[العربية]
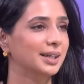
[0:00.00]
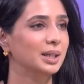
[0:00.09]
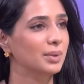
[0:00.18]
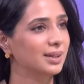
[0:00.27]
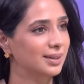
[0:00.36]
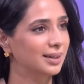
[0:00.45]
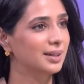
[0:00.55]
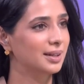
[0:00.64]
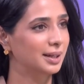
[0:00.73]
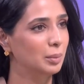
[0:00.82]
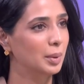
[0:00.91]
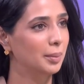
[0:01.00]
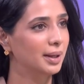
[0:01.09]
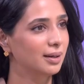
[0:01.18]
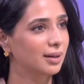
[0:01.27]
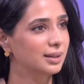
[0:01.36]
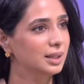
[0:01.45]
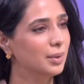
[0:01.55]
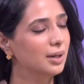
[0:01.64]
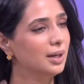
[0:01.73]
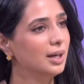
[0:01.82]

عندما نتحدث عن المباني القديمه